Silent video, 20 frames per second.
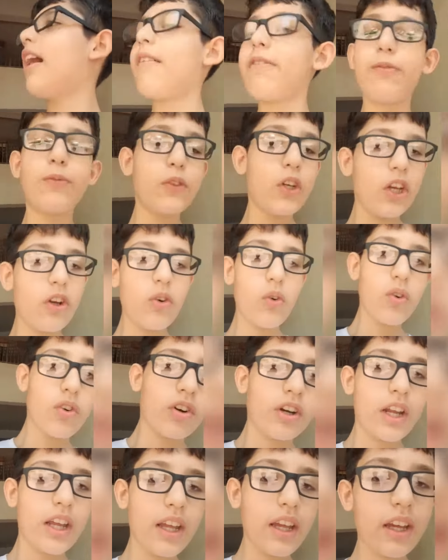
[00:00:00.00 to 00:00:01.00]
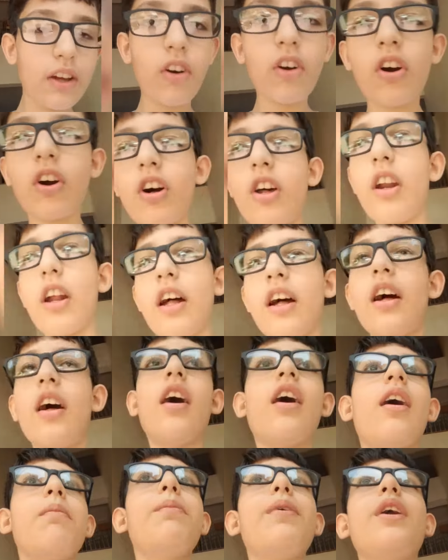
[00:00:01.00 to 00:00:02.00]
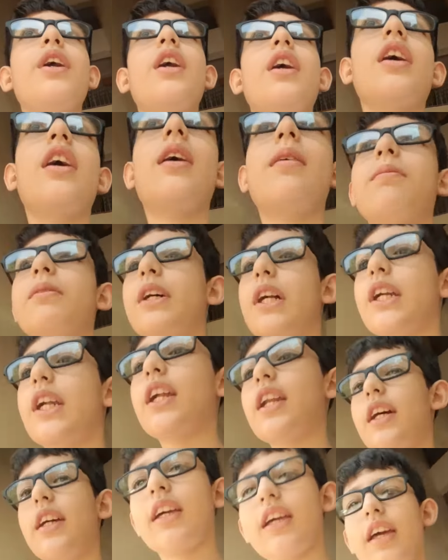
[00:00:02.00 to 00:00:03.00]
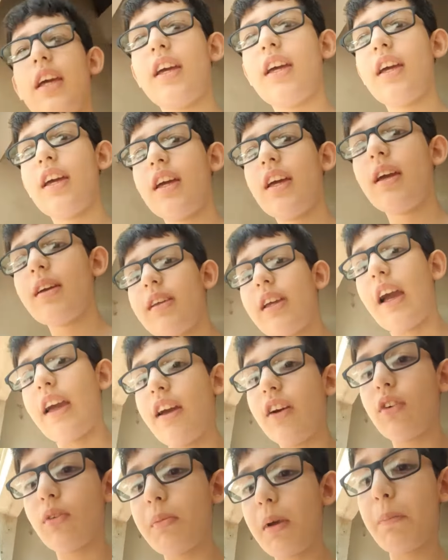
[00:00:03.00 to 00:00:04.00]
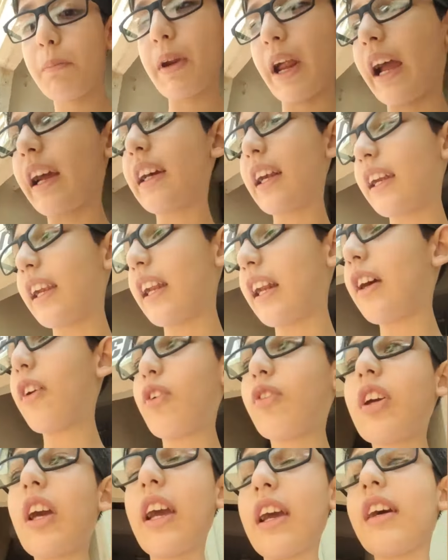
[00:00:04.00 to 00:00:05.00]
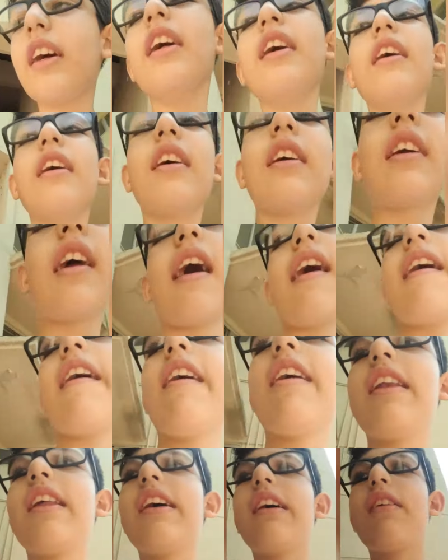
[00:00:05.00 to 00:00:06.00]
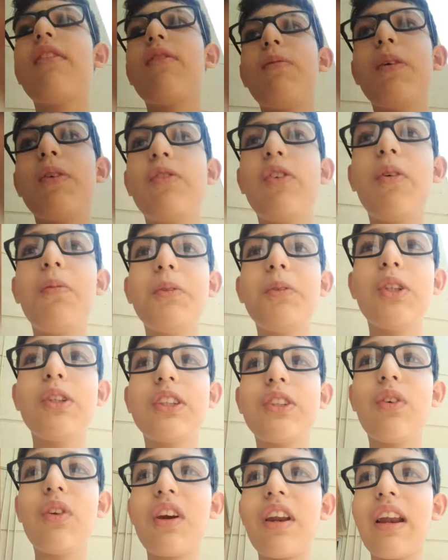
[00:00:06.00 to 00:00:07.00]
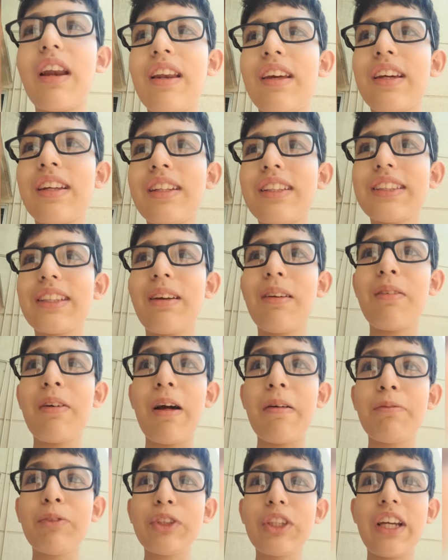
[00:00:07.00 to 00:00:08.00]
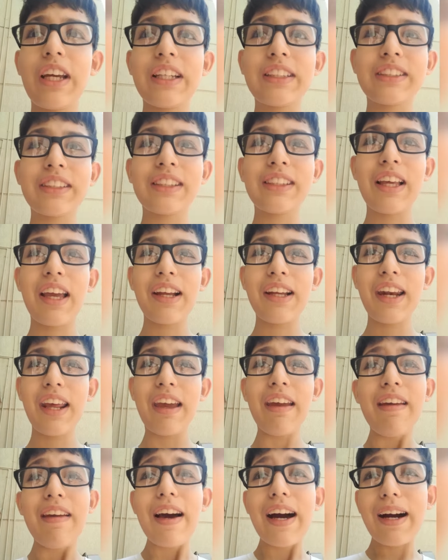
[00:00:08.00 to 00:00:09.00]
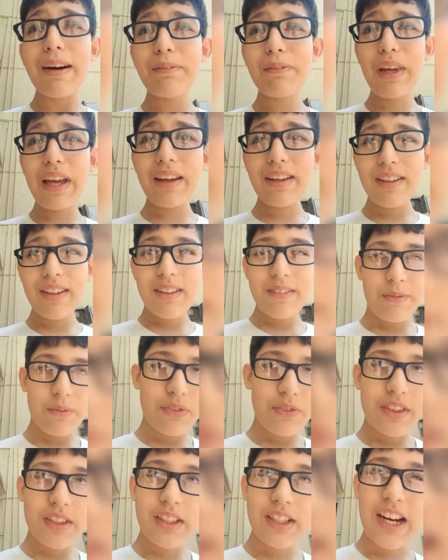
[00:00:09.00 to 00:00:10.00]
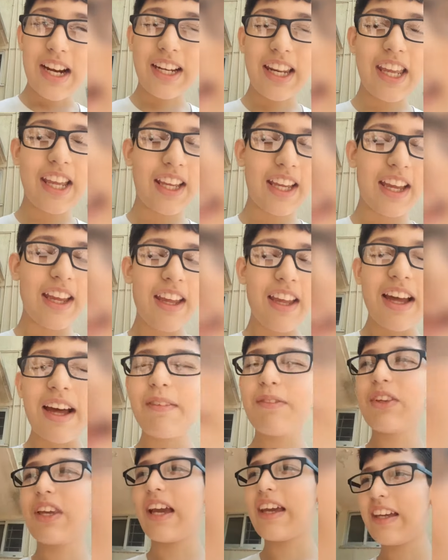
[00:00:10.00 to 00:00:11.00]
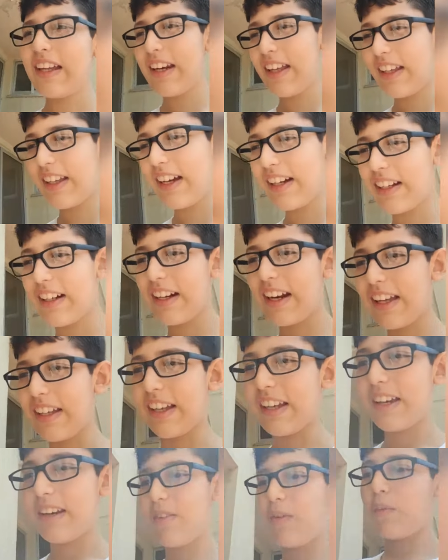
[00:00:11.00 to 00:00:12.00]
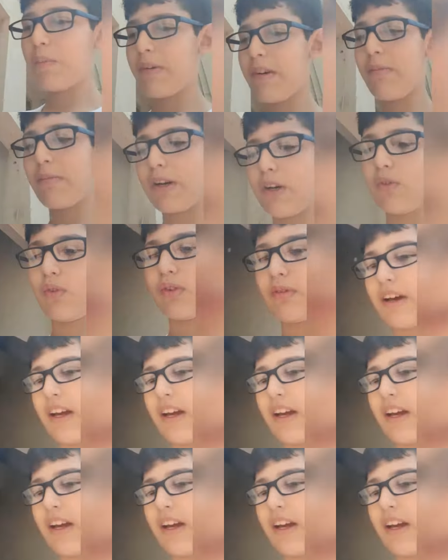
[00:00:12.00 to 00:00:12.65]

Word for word: आप ट्यून रहे हैं और अभी हम करने लगे हैं याया को मैं प्रैंक करने लगूँगी यहाँ है लेकिन वो मुझे सुन रहे हैं लेकिन इसका अब मुझे ऐसे ही देख रहे हैं अब मैं हाँ ठीक है अब याया ने क्या करना है याया ने ऊपर बलून